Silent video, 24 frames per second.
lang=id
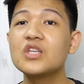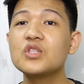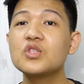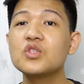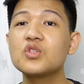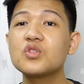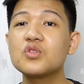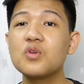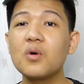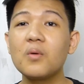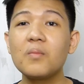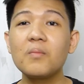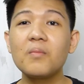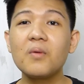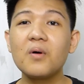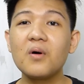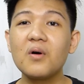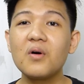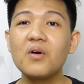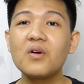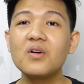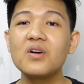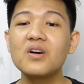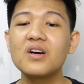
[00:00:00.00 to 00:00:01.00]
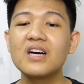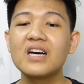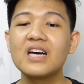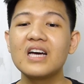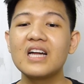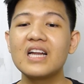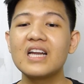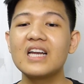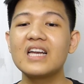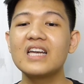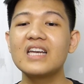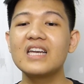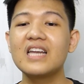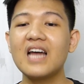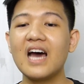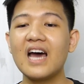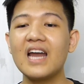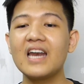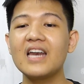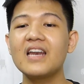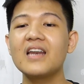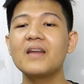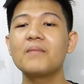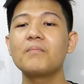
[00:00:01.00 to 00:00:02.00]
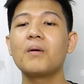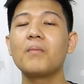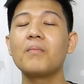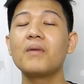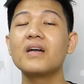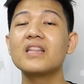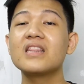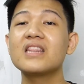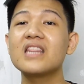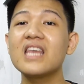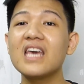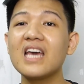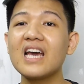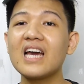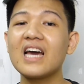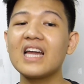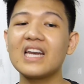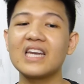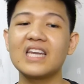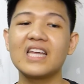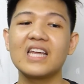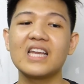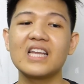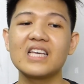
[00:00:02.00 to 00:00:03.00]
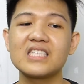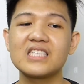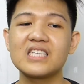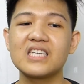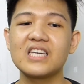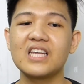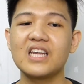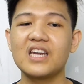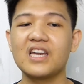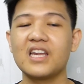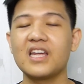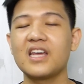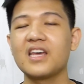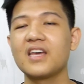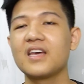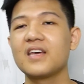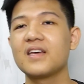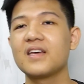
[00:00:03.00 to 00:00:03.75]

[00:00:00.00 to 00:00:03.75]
sombong, dan mementingkan diri sendiri.